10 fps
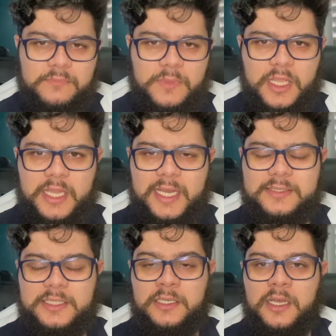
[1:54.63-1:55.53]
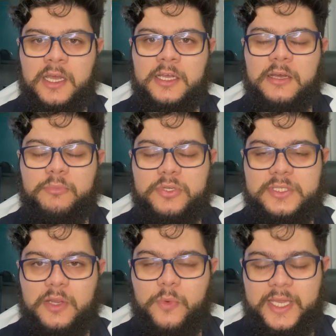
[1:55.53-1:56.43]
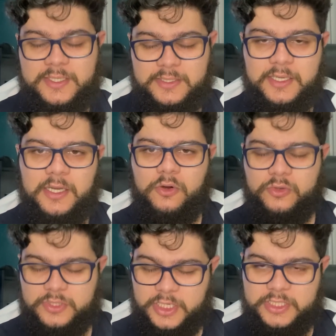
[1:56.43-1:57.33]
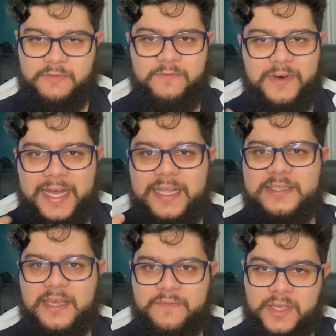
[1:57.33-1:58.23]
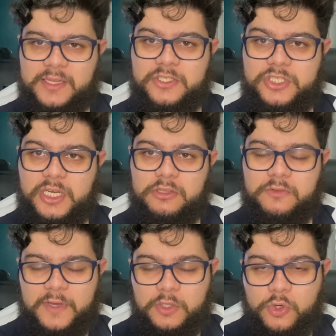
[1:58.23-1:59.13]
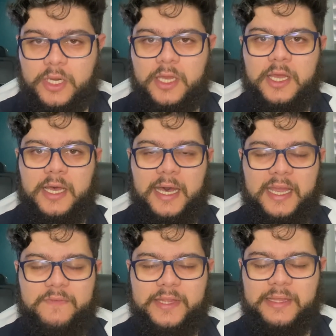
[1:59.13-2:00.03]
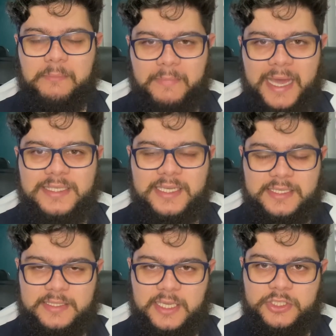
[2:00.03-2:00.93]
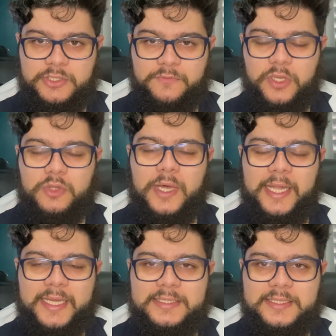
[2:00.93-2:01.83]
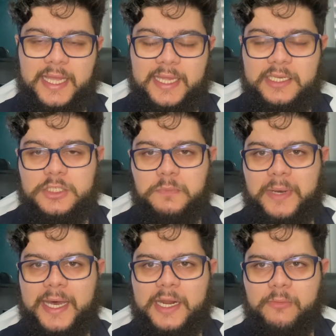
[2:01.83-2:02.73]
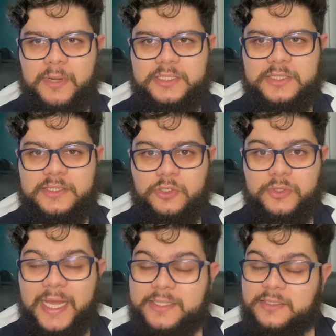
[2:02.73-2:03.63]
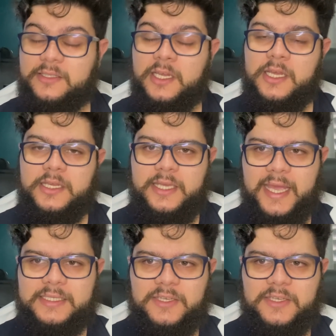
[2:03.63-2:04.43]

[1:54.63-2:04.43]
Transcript: e assim por sequência, ou seja, várias revendas de alto valor. A revenda mais recente foi a do Alex Telles para o Manchester United, e essa